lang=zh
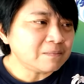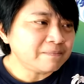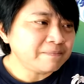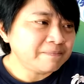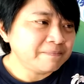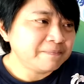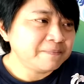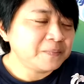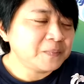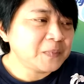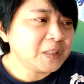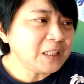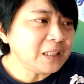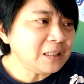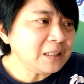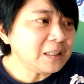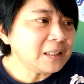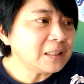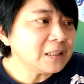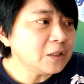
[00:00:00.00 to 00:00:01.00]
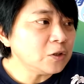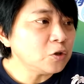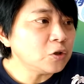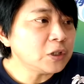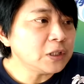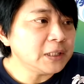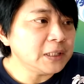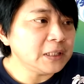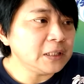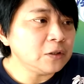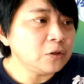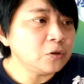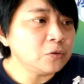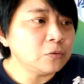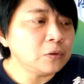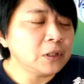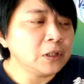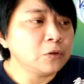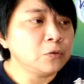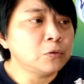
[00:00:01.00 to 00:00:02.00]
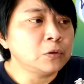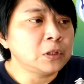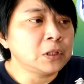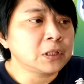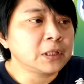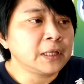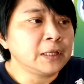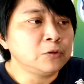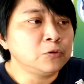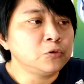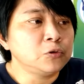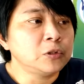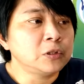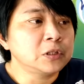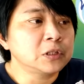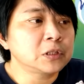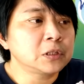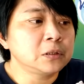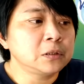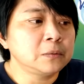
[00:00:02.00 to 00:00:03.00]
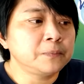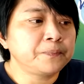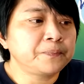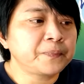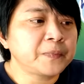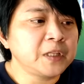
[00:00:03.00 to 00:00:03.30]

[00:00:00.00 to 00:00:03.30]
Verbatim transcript: 嗯，应该是说京都给我的感觉是，